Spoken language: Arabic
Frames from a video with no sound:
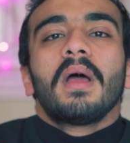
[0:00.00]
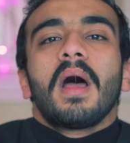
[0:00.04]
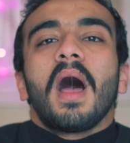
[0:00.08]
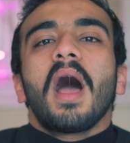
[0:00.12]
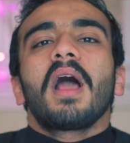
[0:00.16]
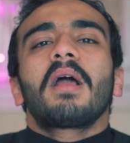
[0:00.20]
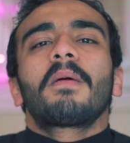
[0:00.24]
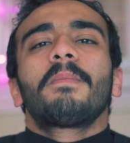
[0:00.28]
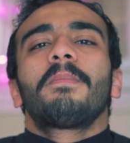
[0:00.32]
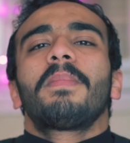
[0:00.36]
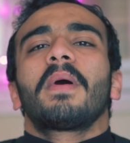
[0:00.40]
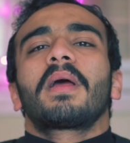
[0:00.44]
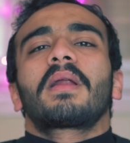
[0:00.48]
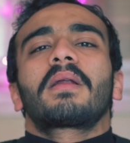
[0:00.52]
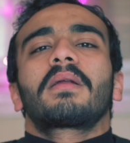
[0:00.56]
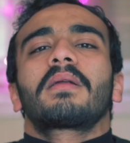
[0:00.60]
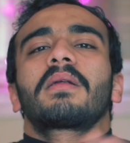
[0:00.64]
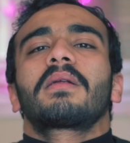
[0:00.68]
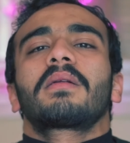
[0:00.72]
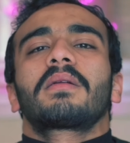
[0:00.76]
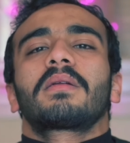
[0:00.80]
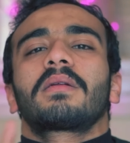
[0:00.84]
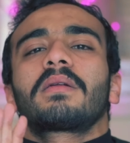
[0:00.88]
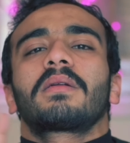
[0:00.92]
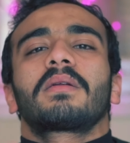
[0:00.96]

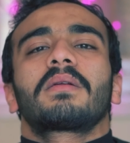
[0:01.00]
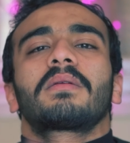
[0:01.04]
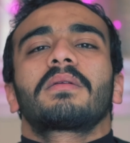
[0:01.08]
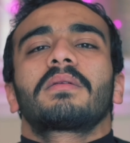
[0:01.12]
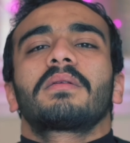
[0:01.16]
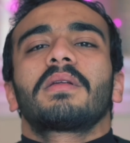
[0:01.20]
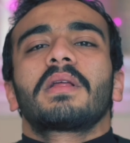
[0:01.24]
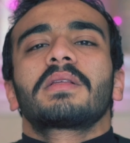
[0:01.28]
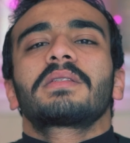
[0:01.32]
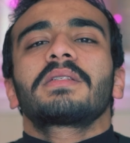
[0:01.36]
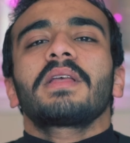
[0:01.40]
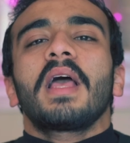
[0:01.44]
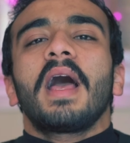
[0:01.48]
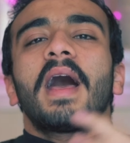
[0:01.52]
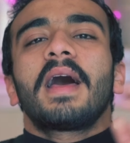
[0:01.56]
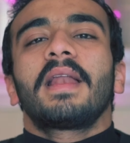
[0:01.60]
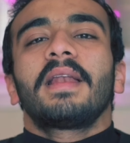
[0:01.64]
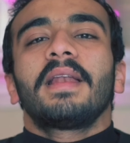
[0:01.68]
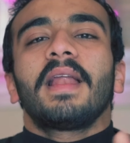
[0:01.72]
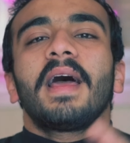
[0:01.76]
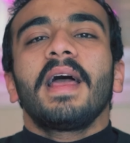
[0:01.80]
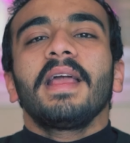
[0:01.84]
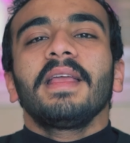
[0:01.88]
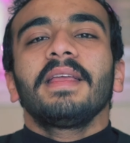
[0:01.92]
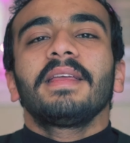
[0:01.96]
اكبر نصيحه
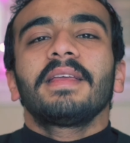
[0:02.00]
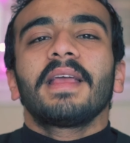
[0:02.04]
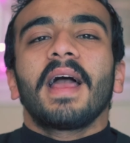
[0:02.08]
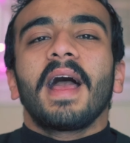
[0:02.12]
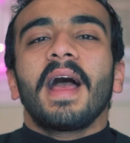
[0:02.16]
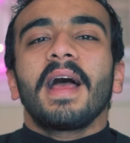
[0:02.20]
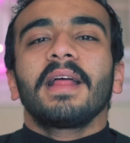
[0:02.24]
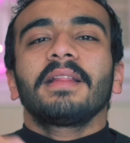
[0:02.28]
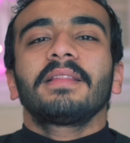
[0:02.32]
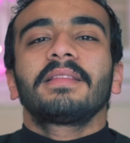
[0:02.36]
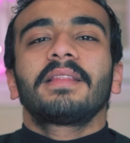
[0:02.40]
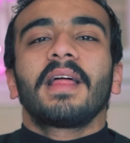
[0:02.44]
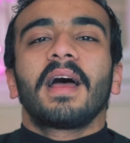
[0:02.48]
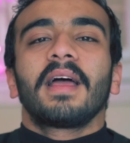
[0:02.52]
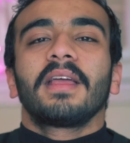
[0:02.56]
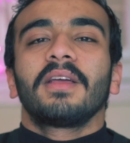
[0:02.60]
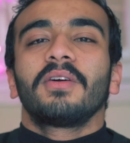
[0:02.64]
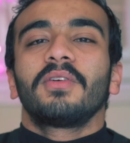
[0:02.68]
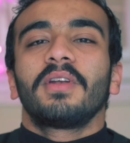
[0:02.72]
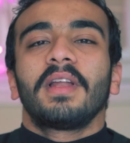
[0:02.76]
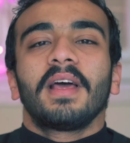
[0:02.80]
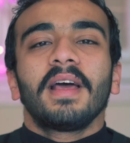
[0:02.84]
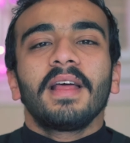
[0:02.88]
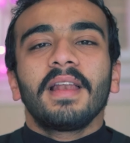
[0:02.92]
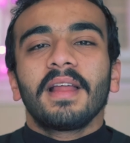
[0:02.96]
لاي حد
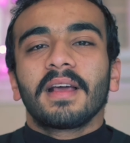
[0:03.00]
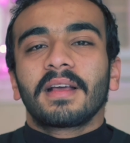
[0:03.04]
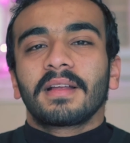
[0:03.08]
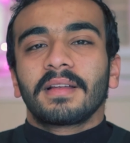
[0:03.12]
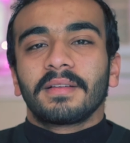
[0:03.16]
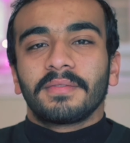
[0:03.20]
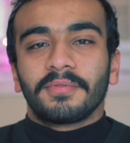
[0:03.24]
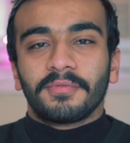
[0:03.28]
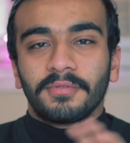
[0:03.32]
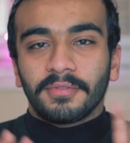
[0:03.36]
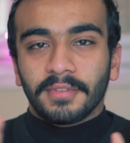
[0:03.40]
هيقولها لك